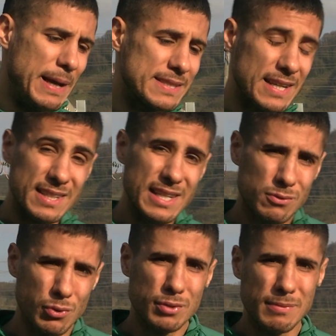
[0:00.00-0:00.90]
ben zaten
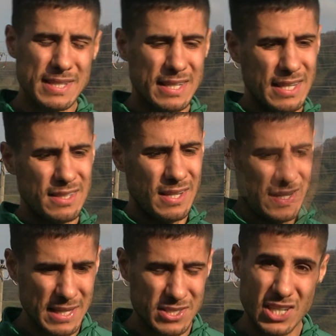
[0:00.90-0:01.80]
ilk duyduğumda zaten
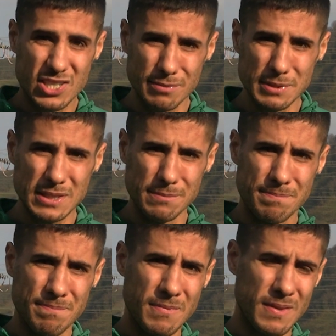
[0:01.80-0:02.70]
biraz şaşırmıştım.
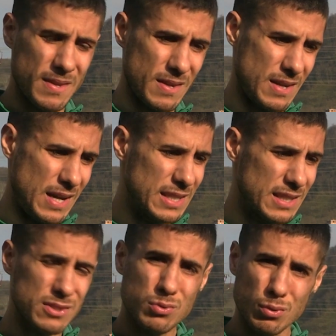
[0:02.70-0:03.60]

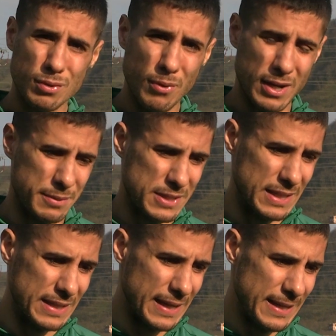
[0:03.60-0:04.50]
Hani nasıl olur böyle bir
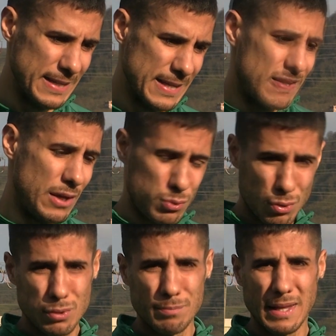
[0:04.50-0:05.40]
şey diye. E,
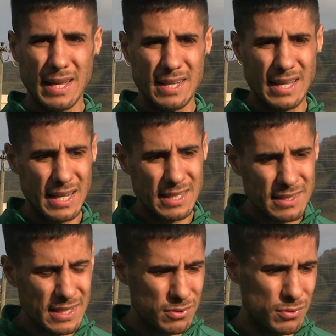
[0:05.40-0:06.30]
üzüldüm de
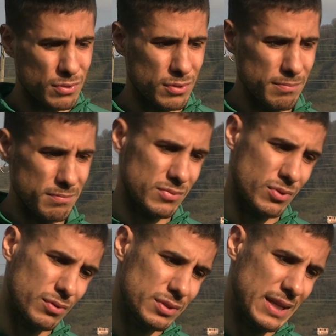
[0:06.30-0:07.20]
yani nasıl üzüldüm?
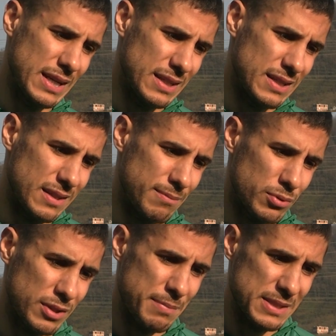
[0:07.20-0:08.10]
Sonuçta
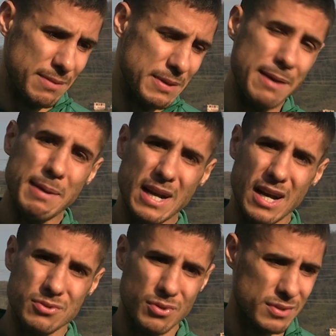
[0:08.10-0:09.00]
burada biz de bir emek
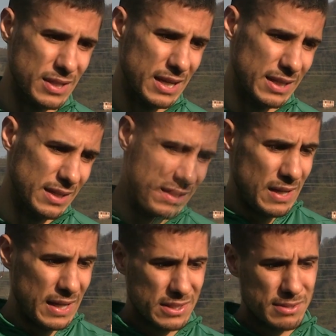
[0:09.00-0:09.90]
harcıyoruz. Yani
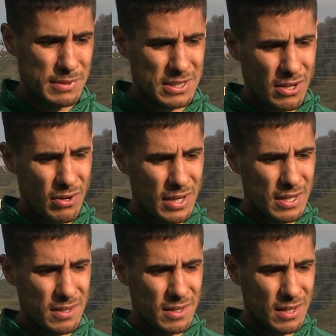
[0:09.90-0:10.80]
hani şimdi şey öyle